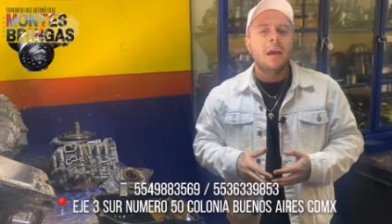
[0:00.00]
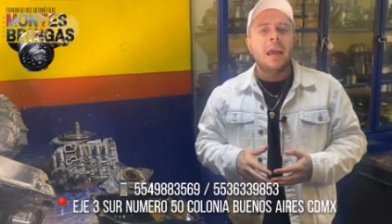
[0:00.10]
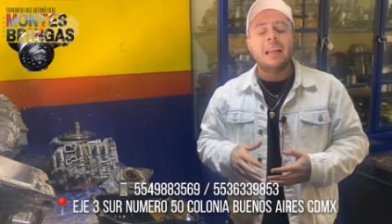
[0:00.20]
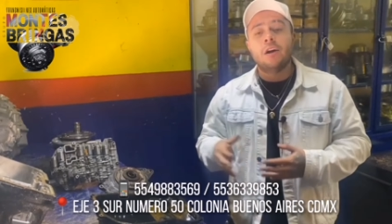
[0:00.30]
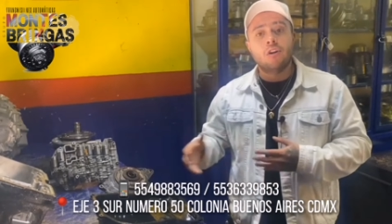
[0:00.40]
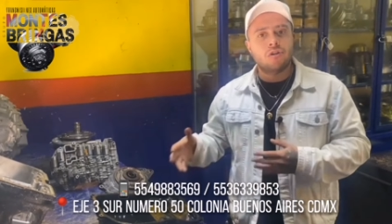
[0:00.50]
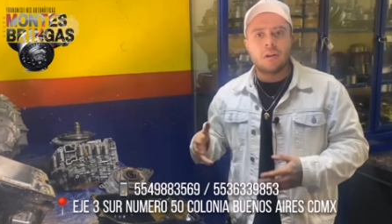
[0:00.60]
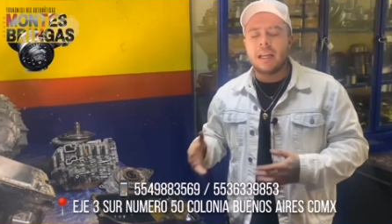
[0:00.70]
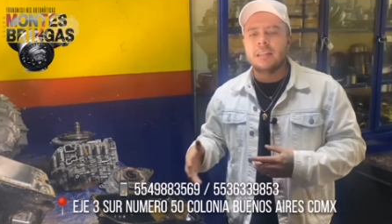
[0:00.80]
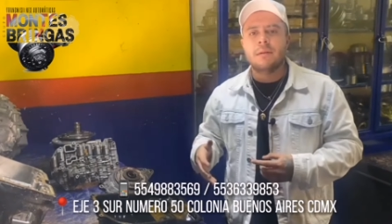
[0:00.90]
el
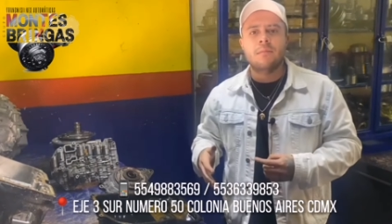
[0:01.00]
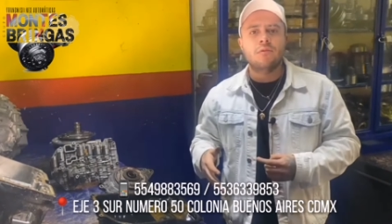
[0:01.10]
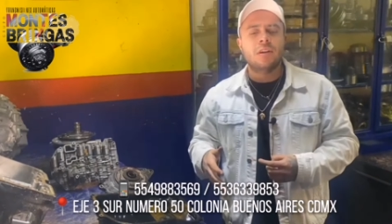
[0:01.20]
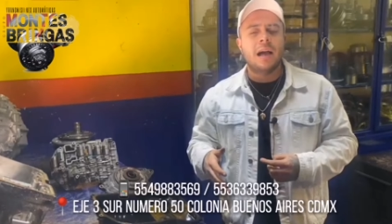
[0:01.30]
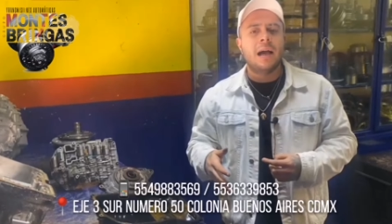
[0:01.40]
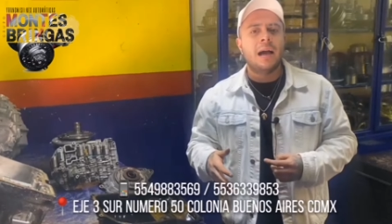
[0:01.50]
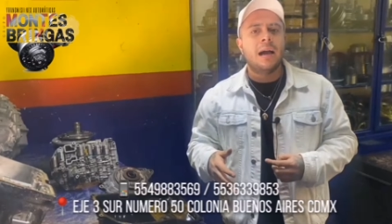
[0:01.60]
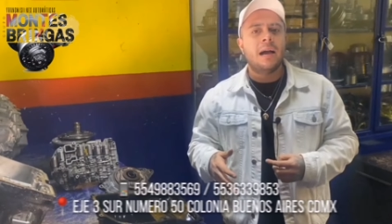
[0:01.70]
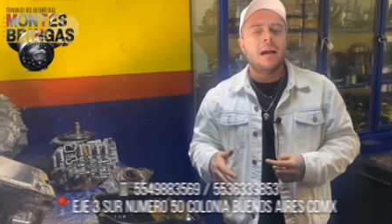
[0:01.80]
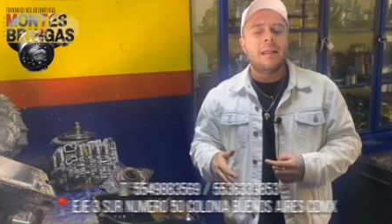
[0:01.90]
costo que les vamos
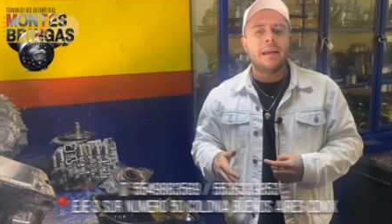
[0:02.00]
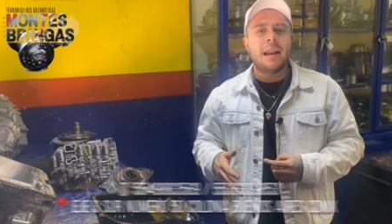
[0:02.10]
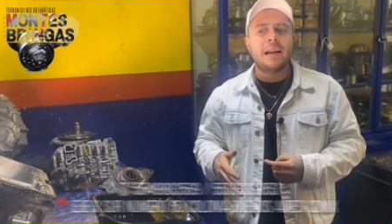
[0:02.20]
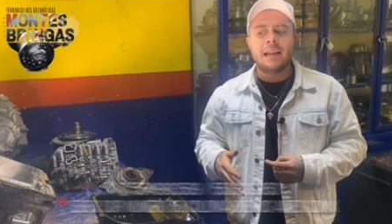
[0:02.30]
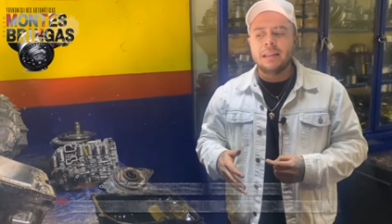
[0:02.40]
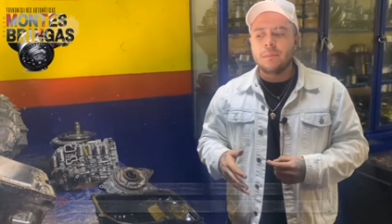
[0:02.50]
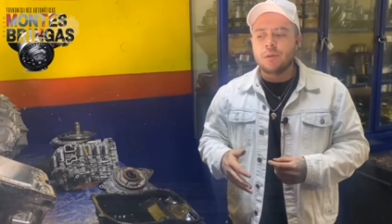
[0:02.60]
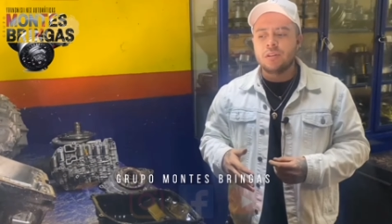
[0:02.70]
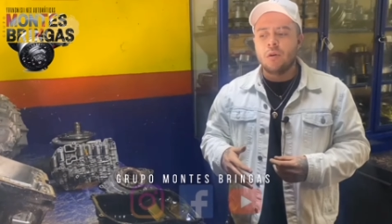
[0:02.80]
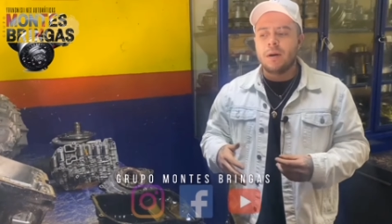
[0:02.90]
a dar al cliente
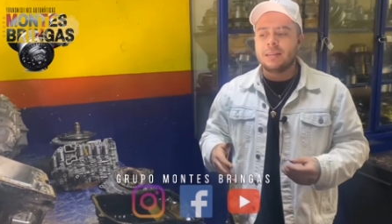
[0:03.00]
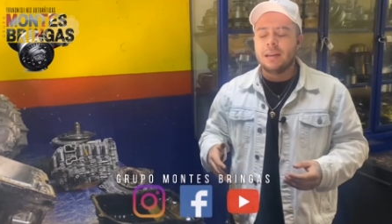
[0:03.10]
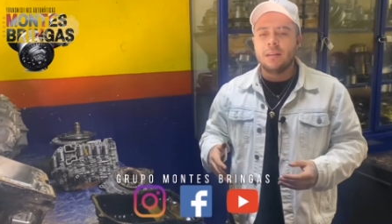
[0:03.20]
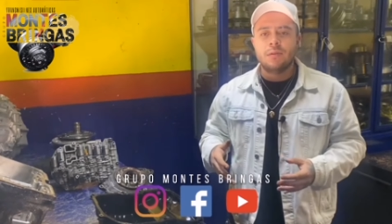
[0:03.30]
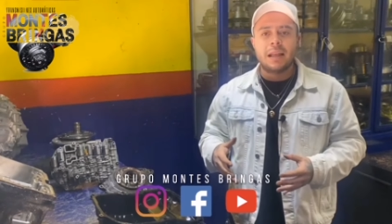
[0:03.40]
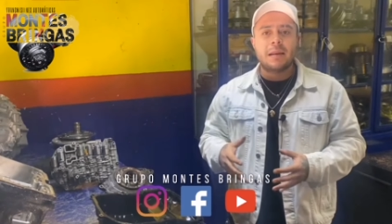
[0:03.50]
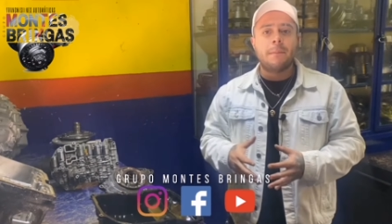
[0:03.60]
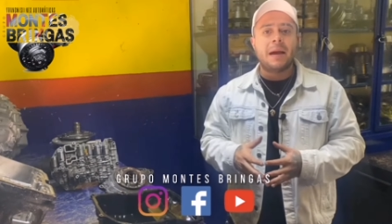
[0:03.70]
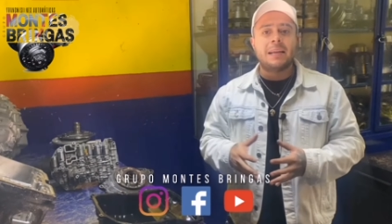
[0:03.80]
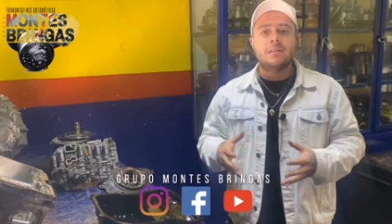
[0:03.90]
pues no va a ser de una
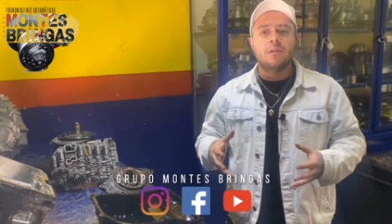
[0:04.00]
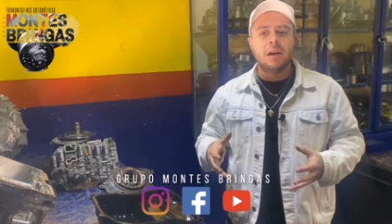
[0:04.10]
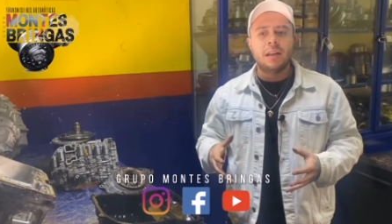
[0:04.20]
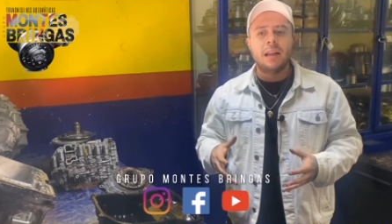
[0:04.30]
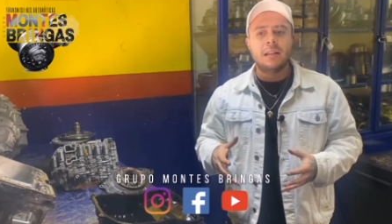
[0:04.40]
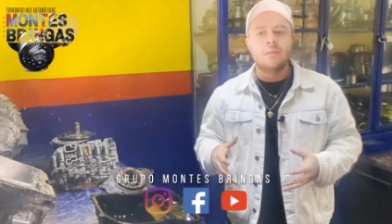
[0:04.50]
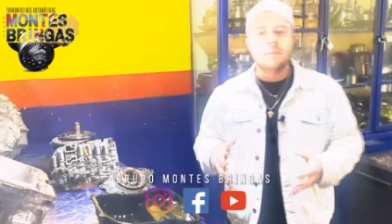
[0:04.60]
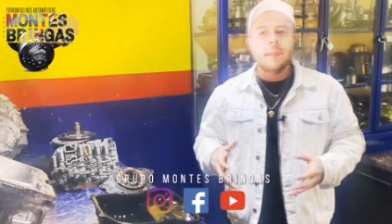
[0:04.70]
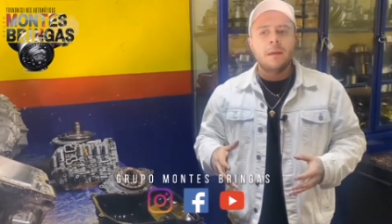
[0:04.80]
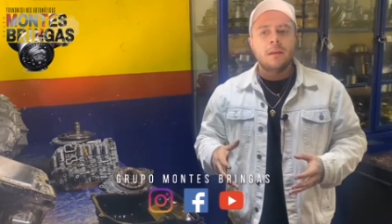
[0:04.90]
reparación general
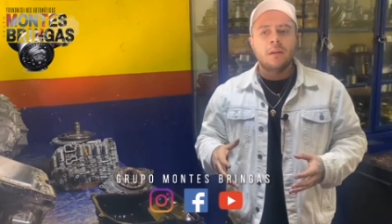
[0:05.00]
total.